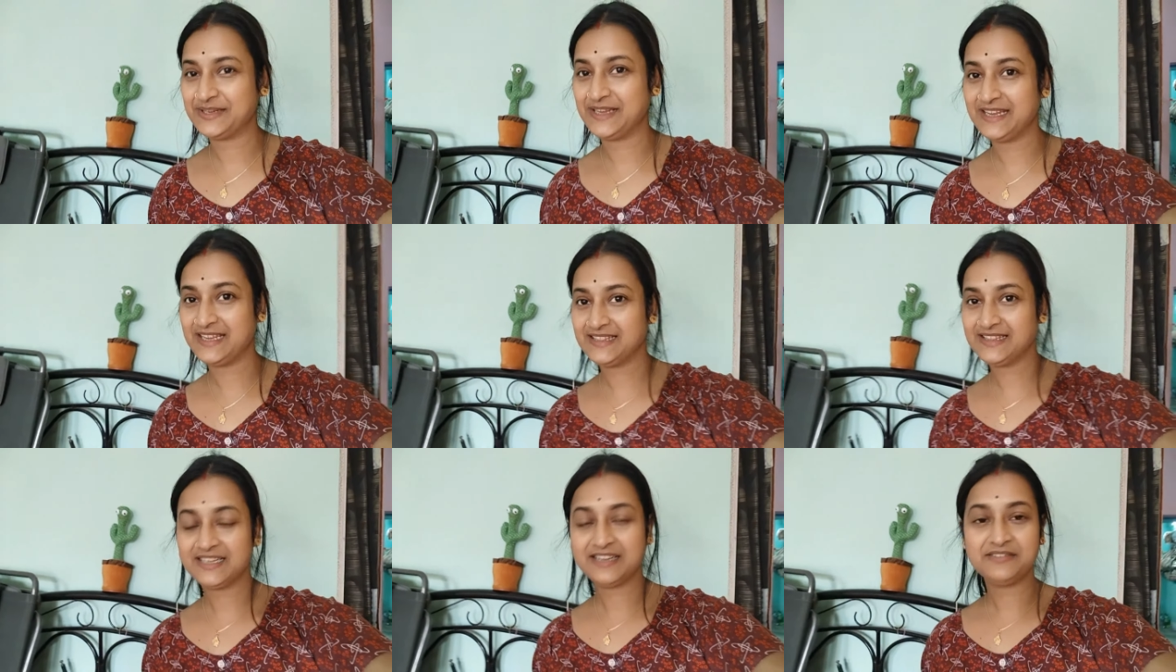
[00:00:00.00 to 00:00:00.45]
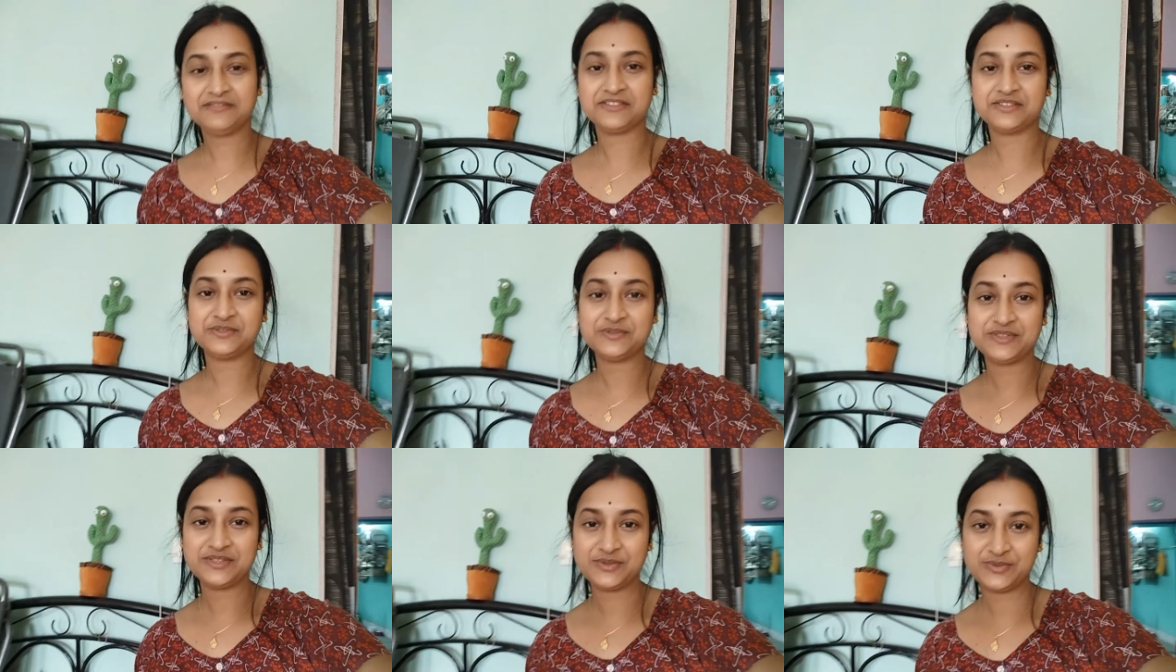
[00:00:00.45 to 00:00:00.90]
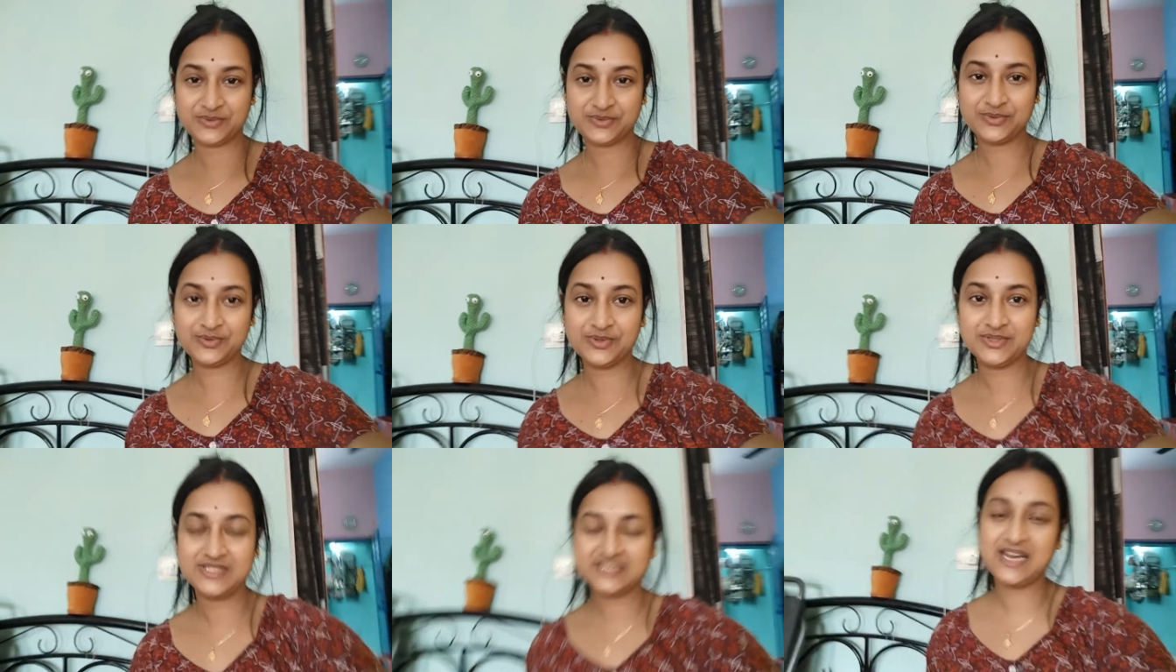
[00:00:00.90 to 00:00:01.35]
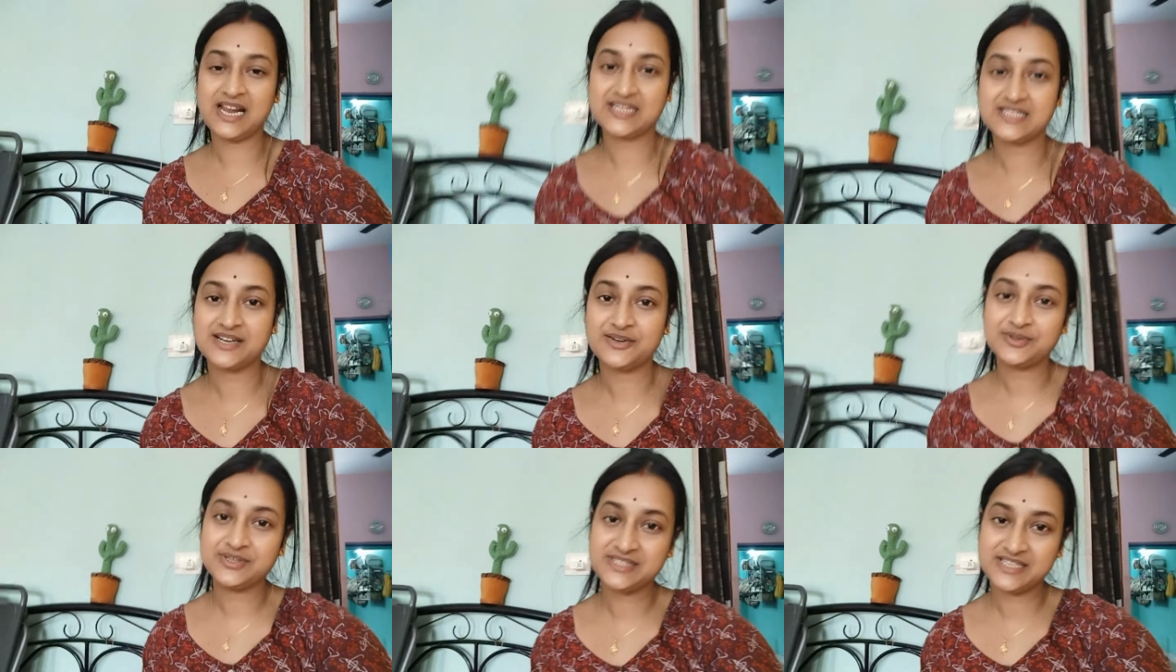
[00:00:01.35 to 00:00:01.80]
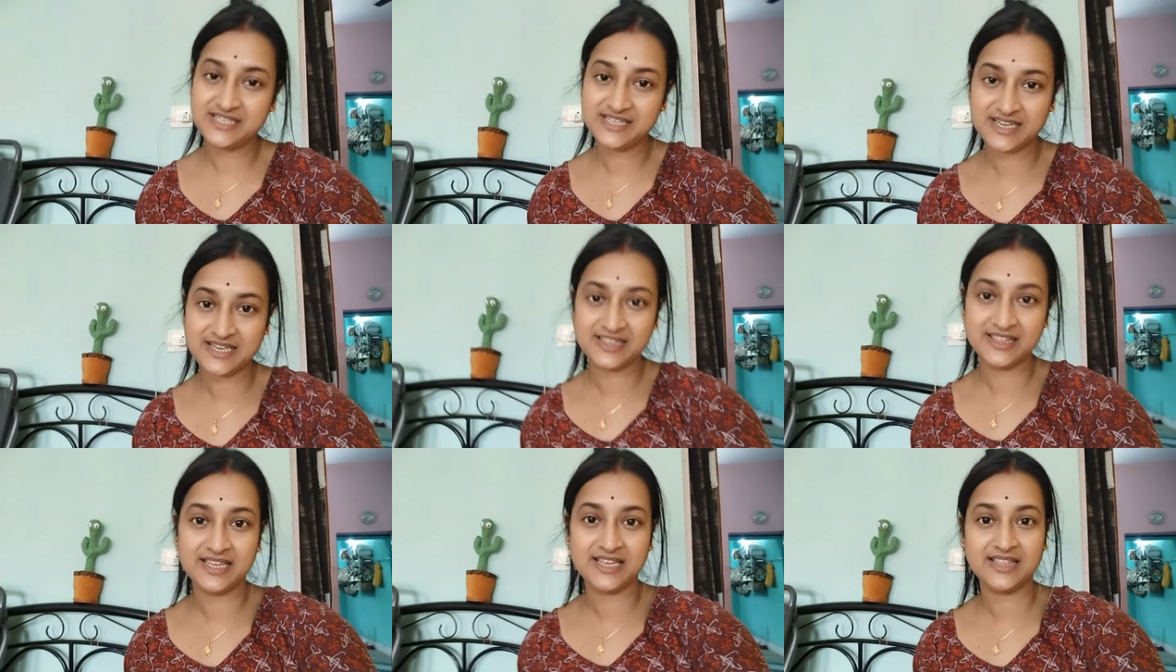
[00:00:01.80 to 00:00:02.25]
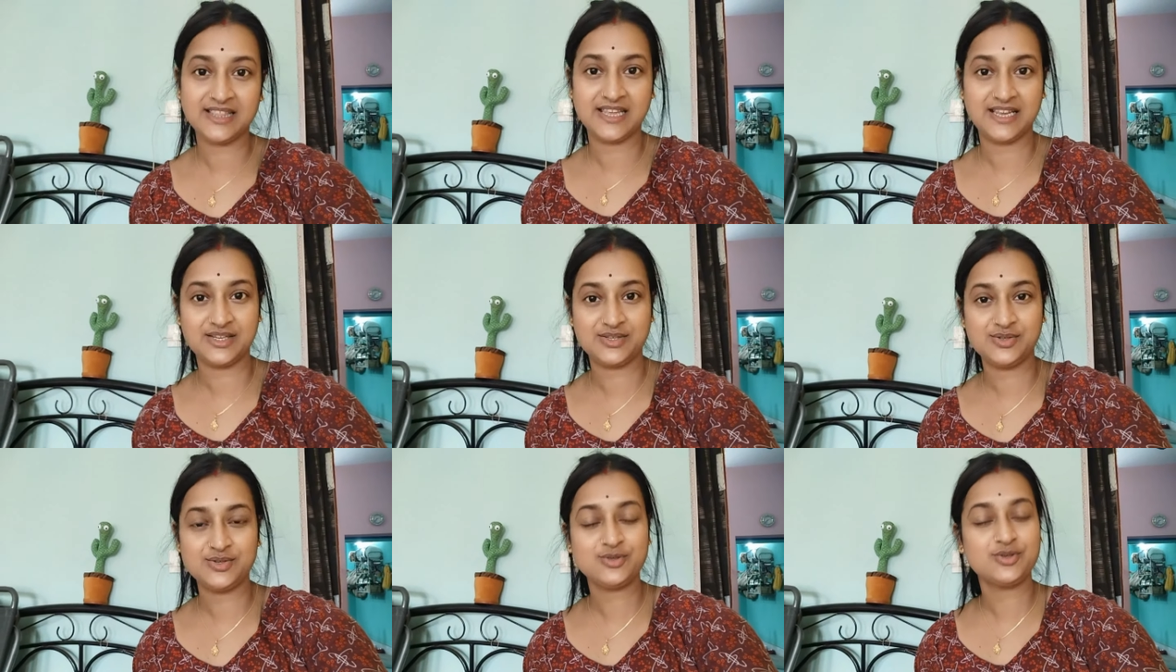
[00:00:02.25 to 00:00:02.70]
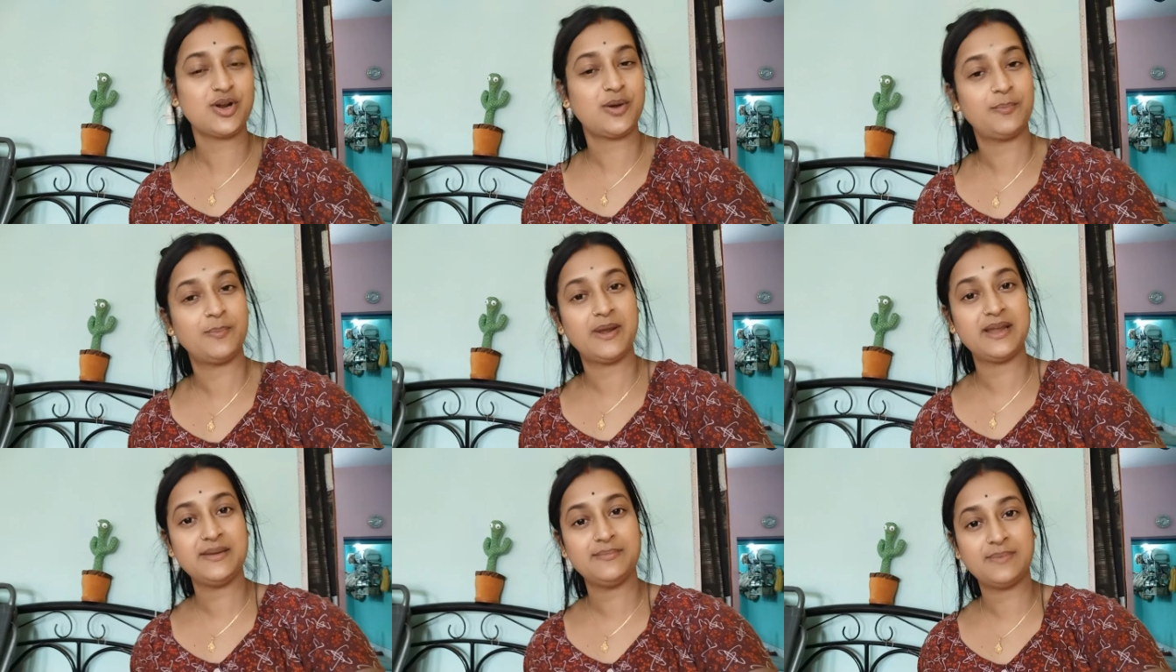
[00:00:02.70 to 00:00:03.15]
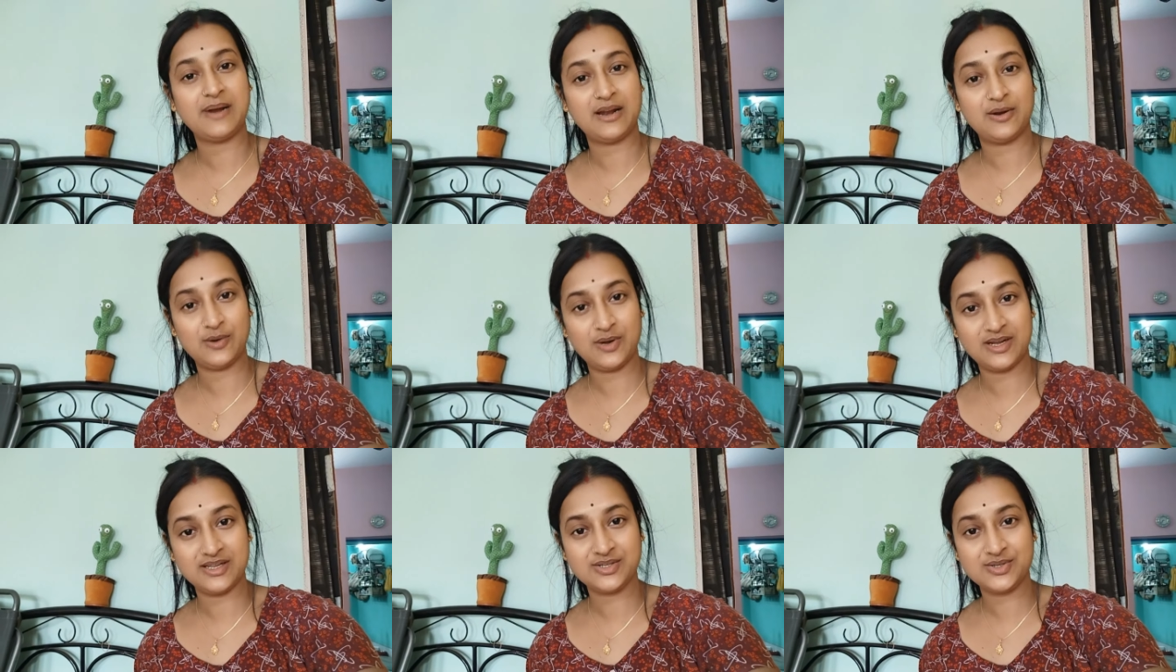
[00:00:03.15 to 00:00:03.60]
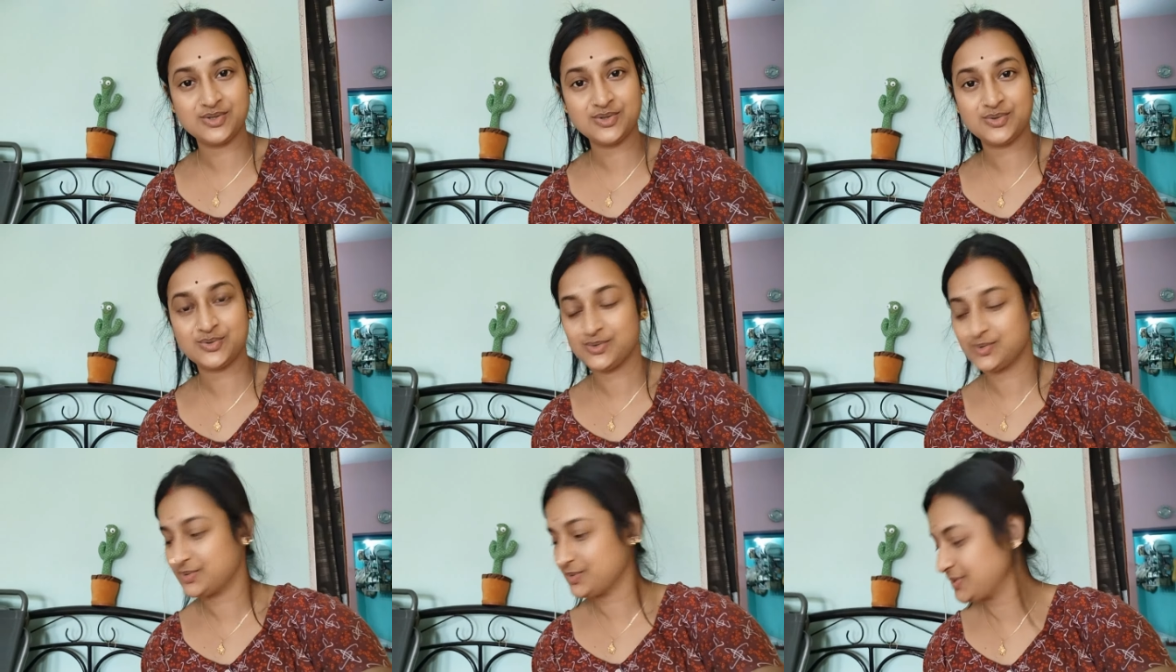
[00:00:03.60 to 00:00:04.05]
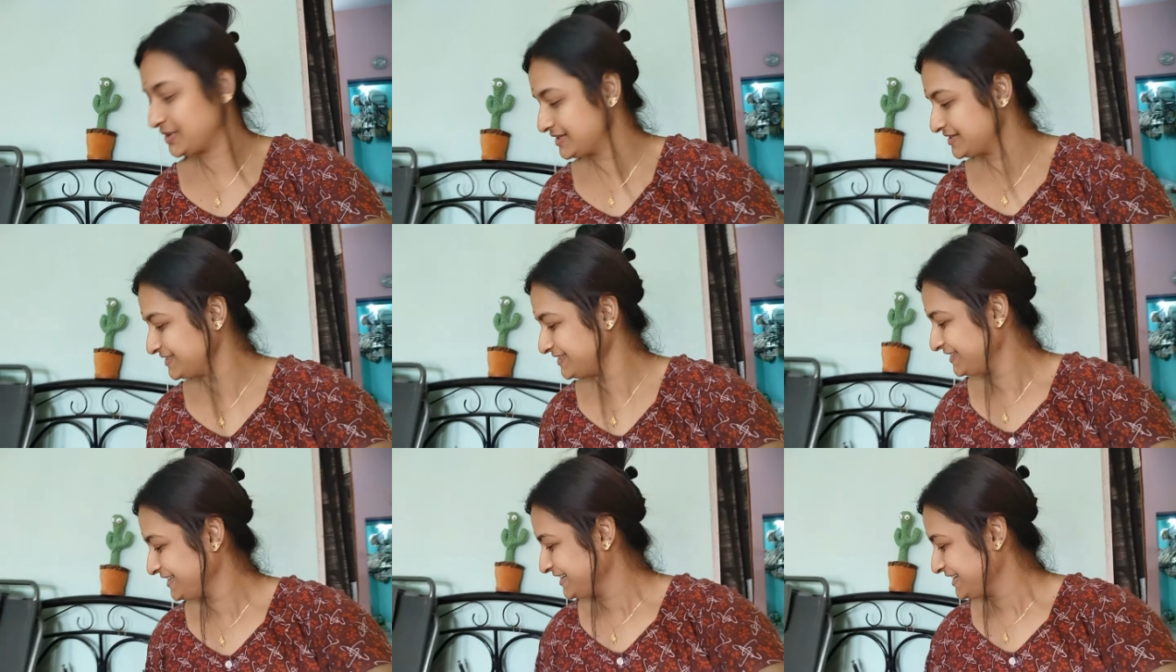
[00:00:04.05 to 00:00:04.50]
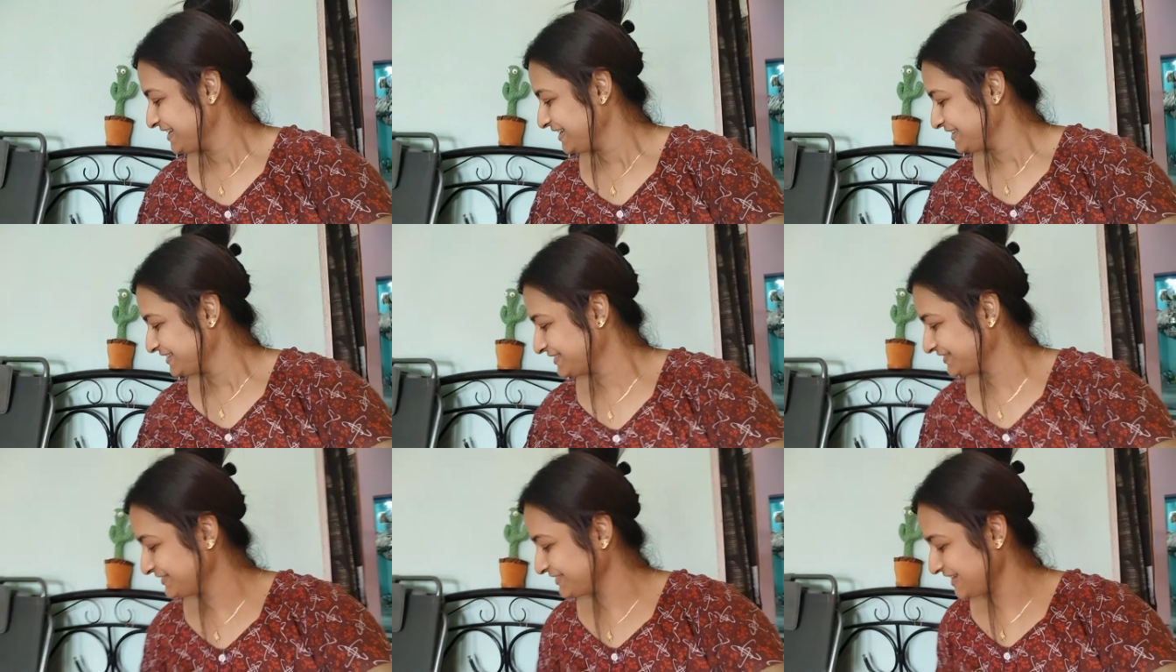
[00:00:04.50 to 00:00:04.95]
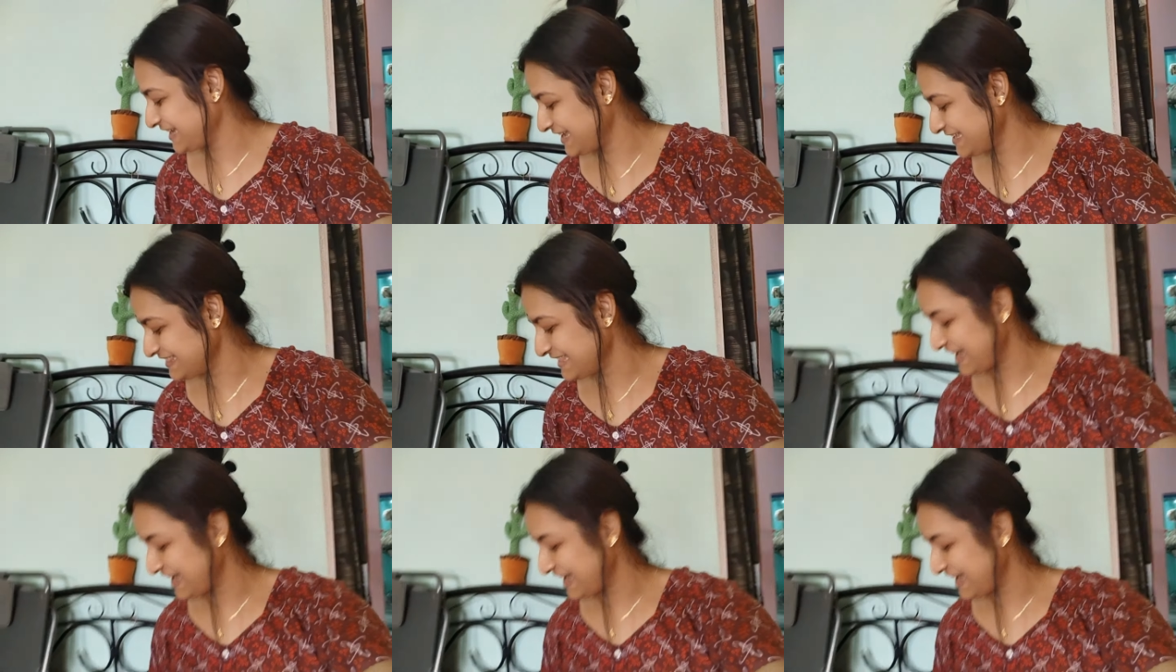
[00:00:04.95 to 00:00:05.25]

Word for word: এখান থেকে ভিডিওটা শুরু করছি আশা করি যে যেখান থেকে দেখছো সবাই ভালো আছো সুস্থ আছে তো এই